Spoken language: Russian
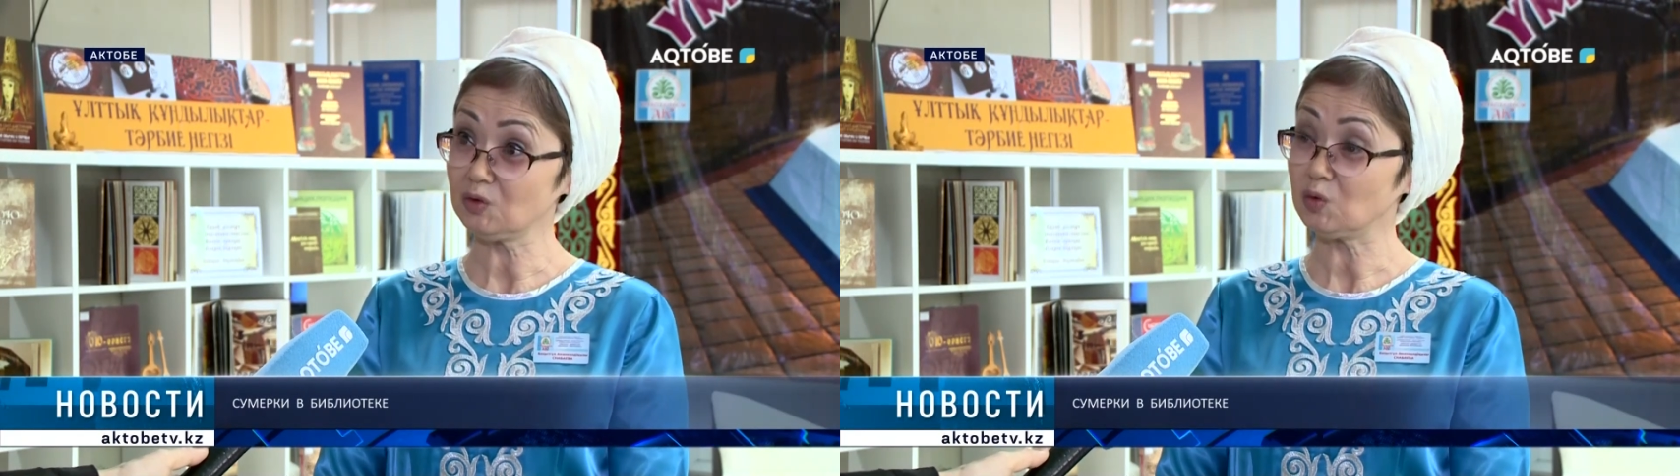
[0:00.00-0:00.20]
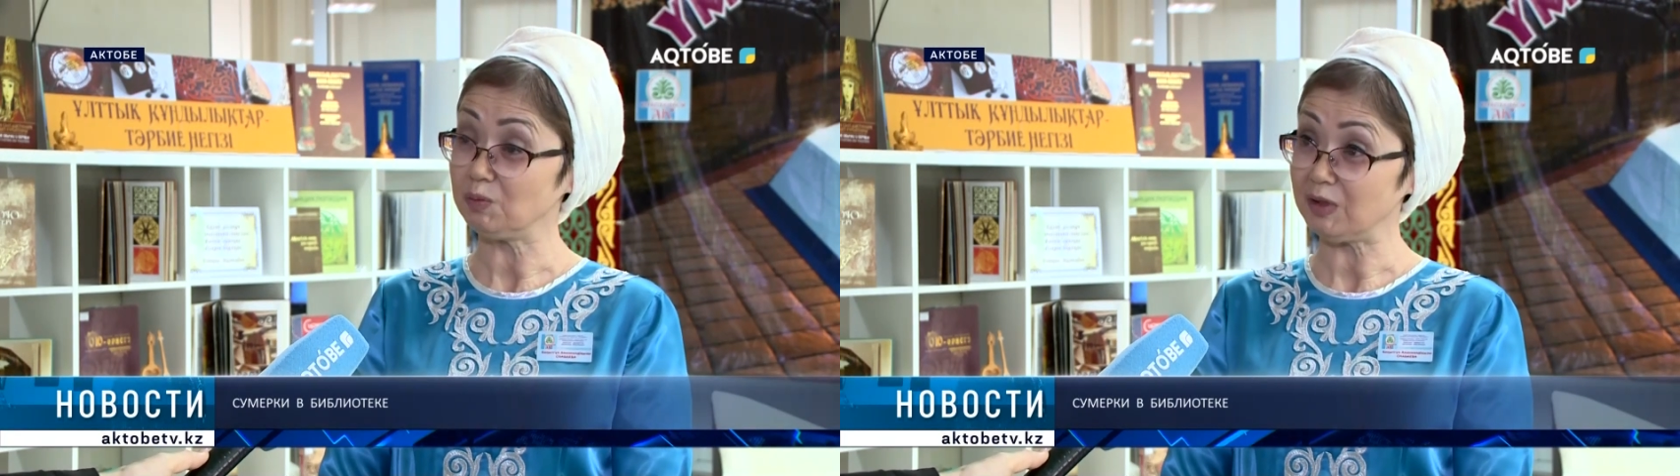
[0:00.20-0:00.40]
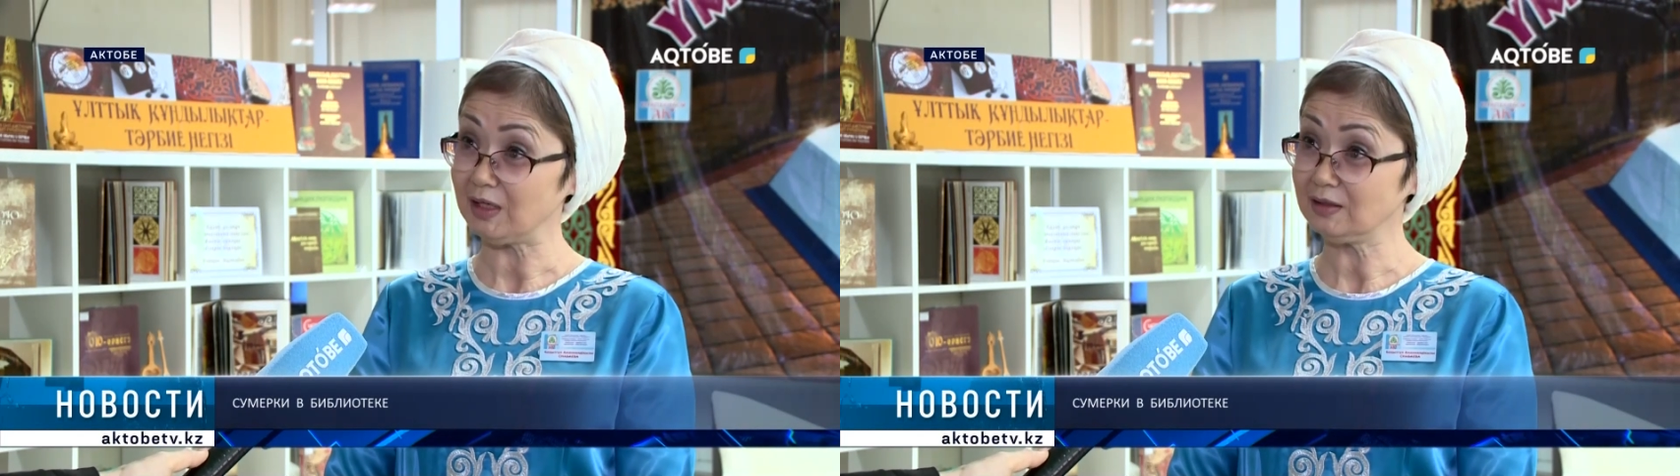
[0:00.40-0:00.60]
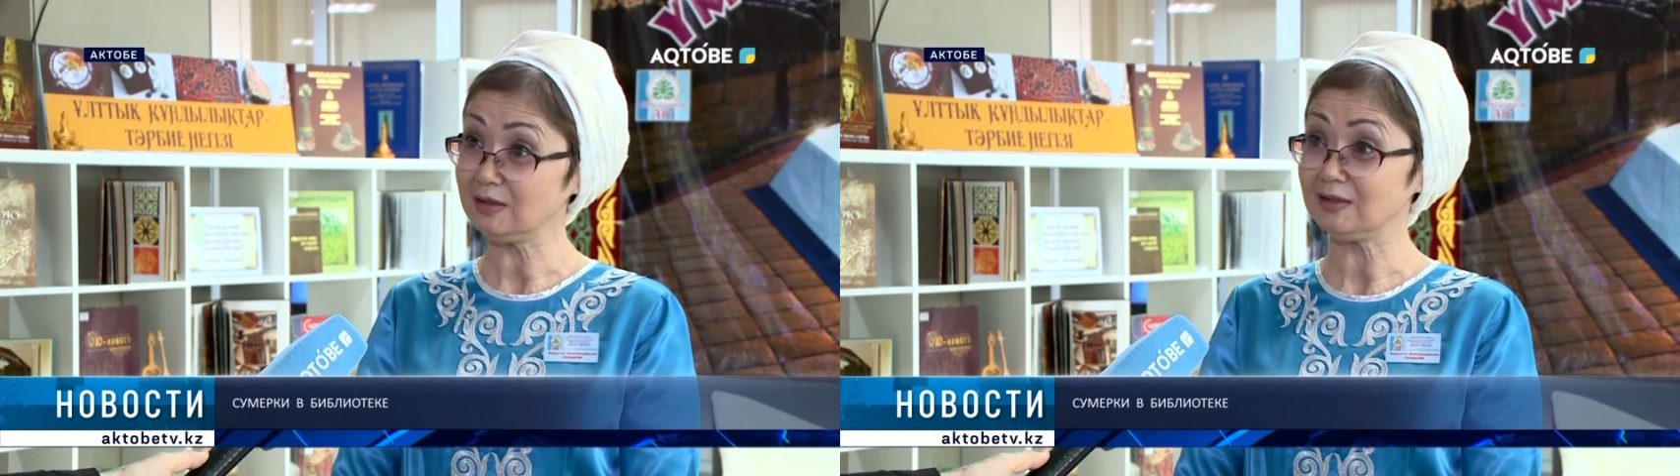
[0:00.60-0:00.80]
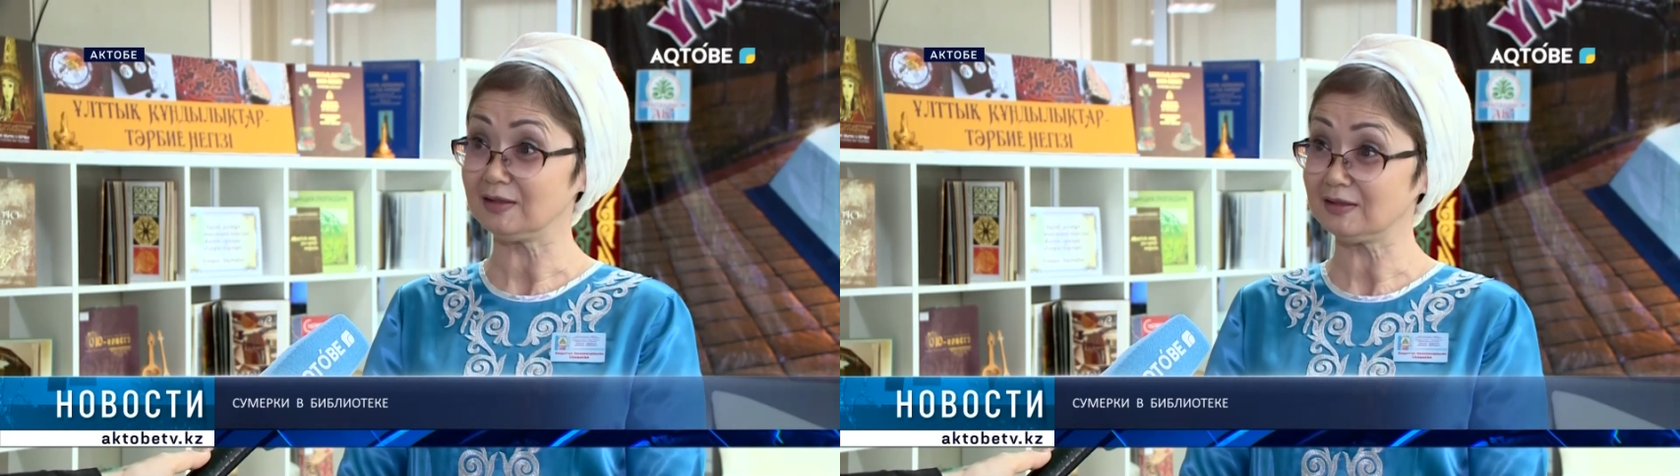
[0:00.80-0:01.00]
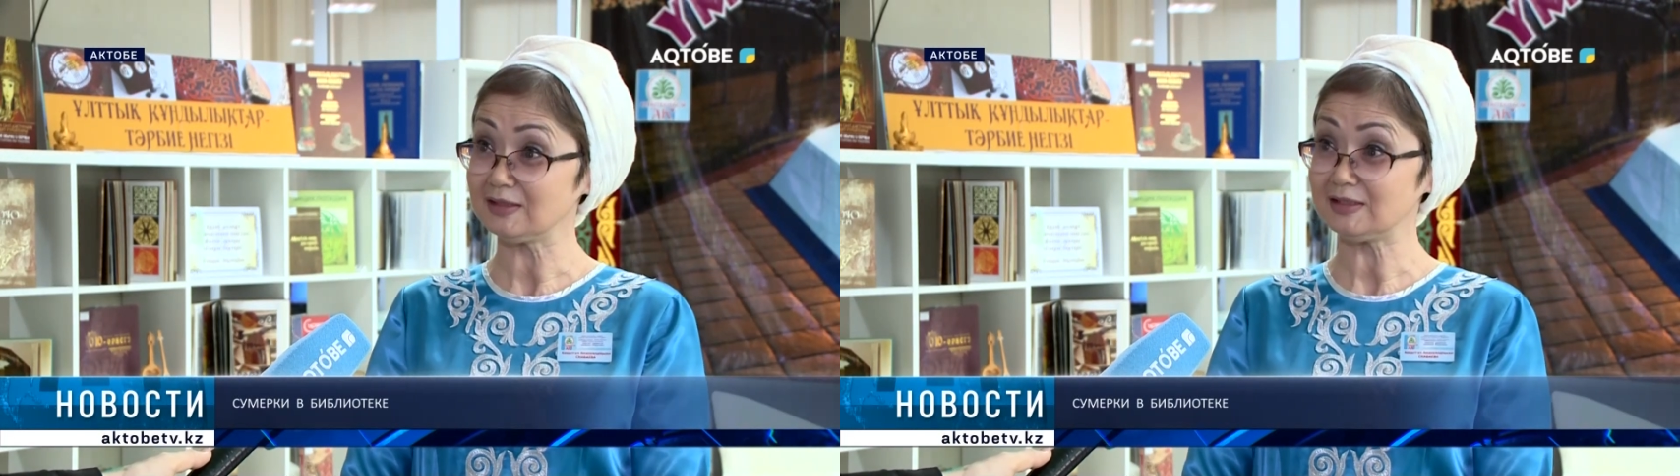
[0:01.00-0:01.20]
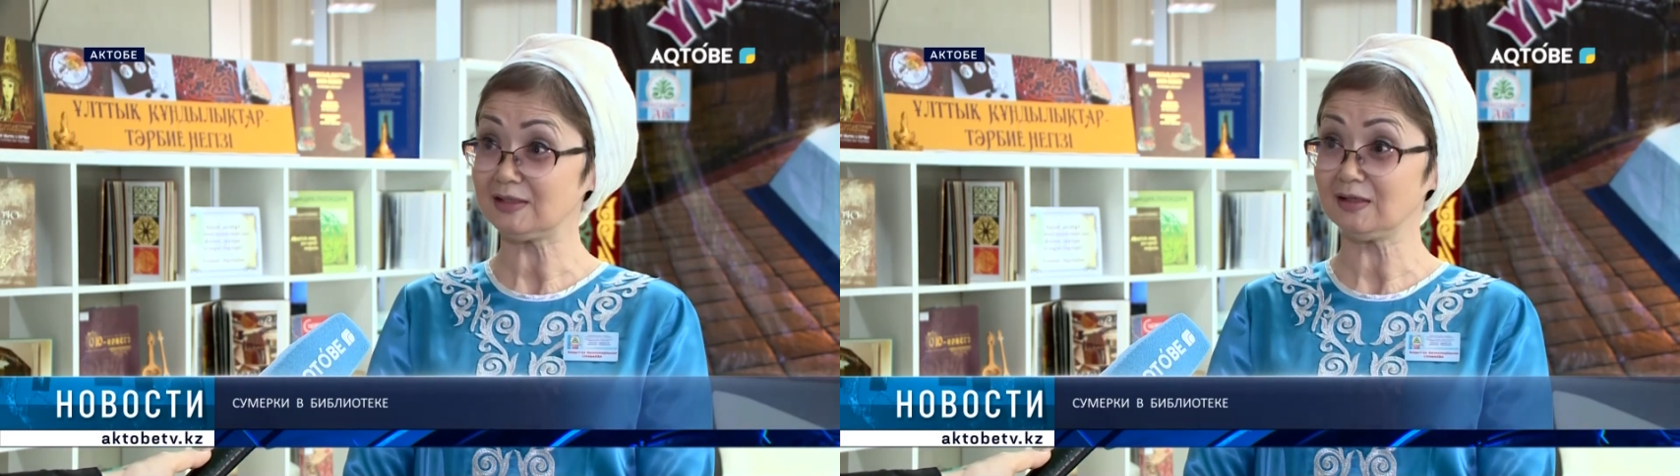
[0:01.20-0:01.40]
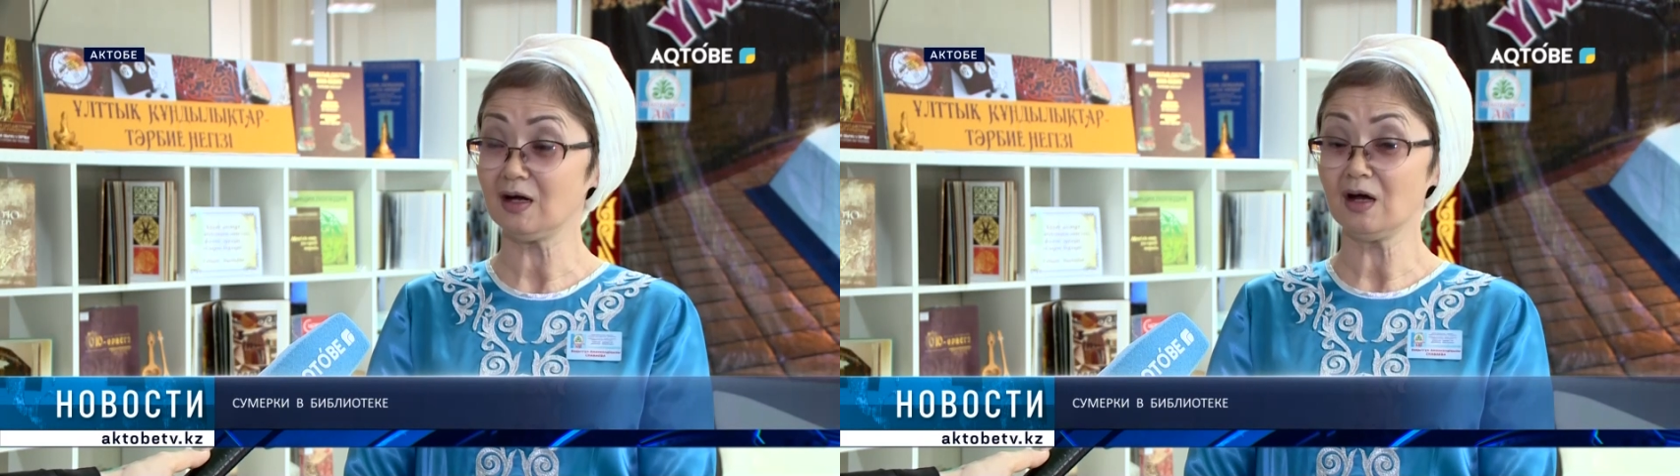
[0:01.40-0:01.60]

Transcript: умения, хитрости,